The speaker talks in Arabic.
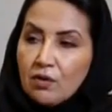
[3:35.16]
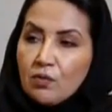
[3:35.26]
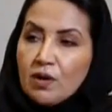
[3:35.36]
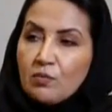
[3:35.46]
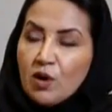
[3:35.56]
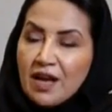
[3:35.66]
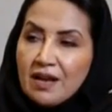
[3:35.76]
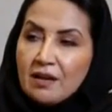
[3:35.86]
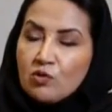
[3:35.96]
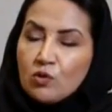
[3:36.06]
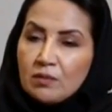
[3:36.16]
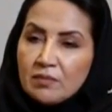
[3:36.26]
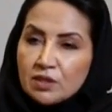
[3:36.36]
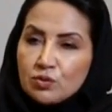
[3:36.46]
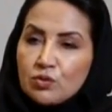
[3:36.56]
والمعلم هو
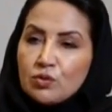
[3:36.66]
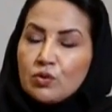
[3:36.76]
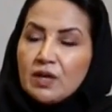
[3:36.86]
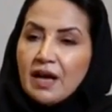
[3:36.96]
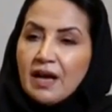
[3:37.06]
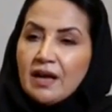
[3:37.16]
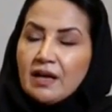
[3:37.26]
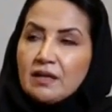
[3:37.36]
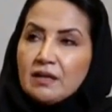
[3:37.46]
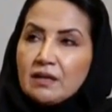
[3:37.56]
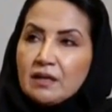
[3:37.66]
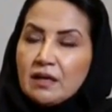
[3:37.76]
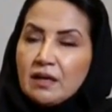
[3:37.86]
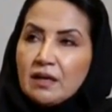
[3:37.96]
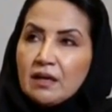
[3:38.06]
المسؤول عن
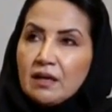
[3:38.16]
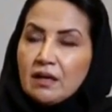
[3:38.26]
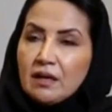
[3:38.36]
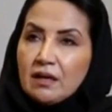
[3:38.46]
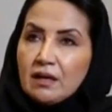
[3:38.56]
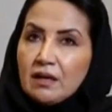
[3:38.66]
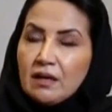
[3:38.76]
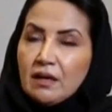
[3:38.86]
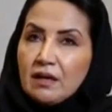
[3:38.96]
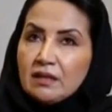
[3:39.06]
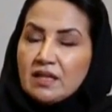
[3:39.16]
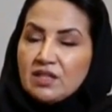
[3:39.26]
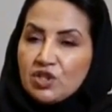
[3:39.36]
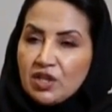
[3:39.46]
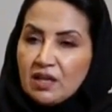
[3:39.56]
آه،
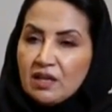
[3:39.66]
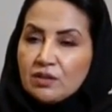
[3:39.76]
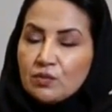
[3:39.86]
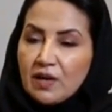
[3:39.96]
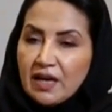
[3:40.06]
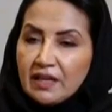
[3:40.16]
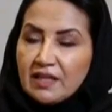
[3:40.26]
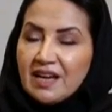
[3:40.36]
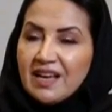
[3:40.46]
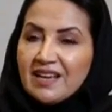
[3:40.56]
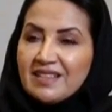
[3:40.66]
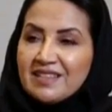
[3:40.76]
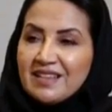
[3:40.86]
تجهيز واعداد